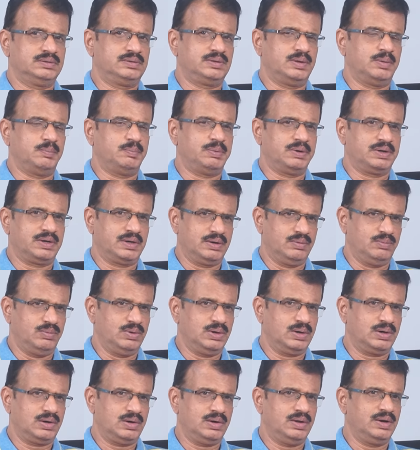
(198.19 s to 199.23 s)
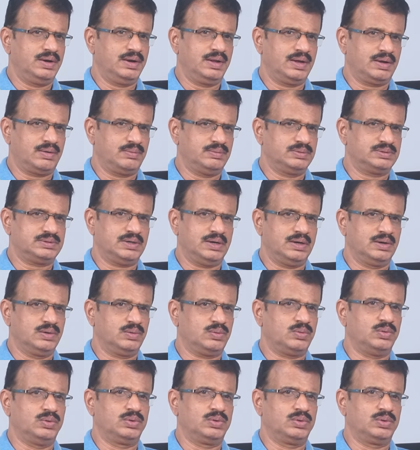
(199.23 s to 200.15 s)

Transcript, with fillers: చేపట్టిన వాటిలో అనేక విషయాల్లో